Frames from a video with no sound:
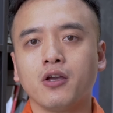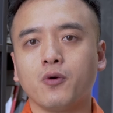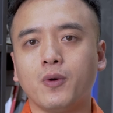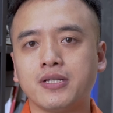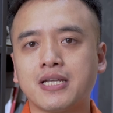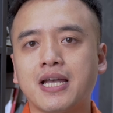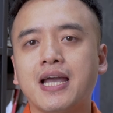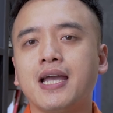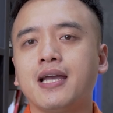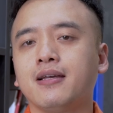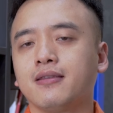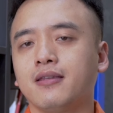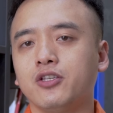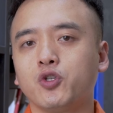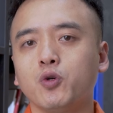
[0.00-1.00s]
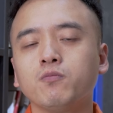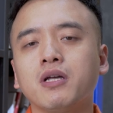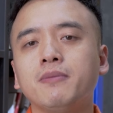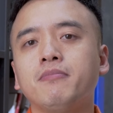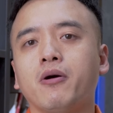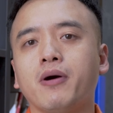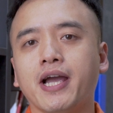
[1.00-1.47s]
Ngoài ra thì trung
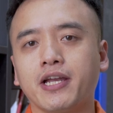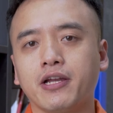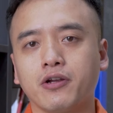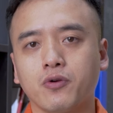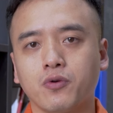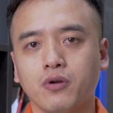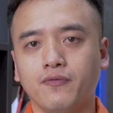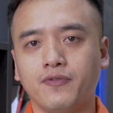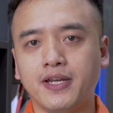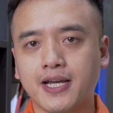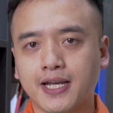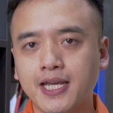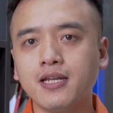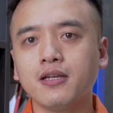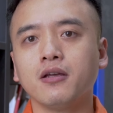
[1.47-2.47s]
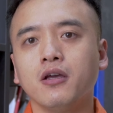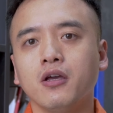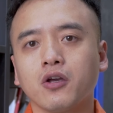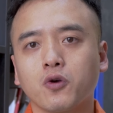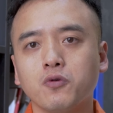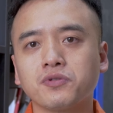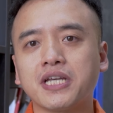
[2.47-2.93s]
tâm bảo hành Vinakit
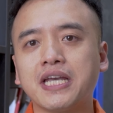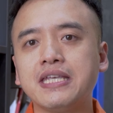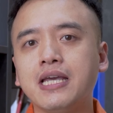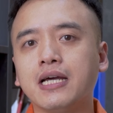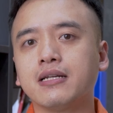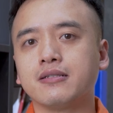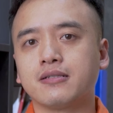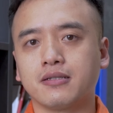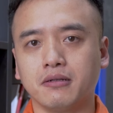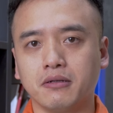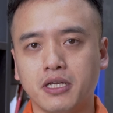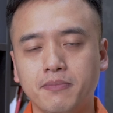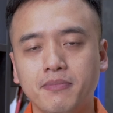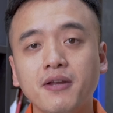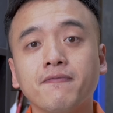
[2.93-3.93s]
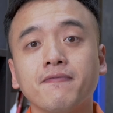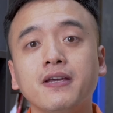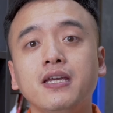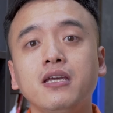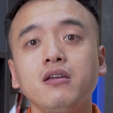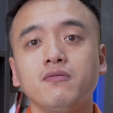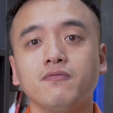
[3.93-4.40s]
cũng sẽ nhận xử lý miễn
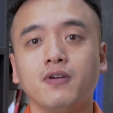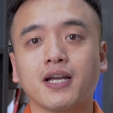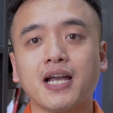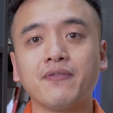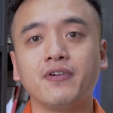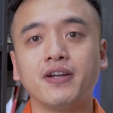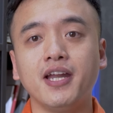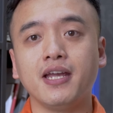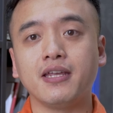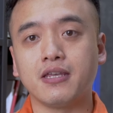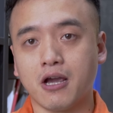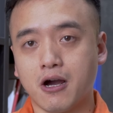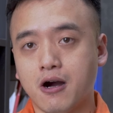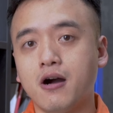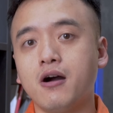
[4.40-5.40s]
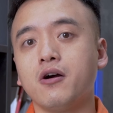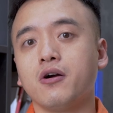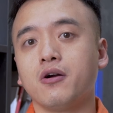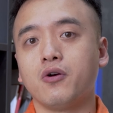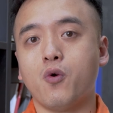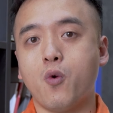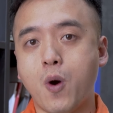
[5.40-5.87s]
phí với các vấn đề nhỏ
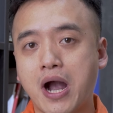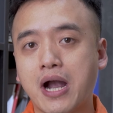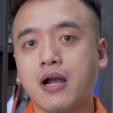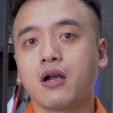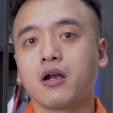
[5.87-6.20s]
hoặc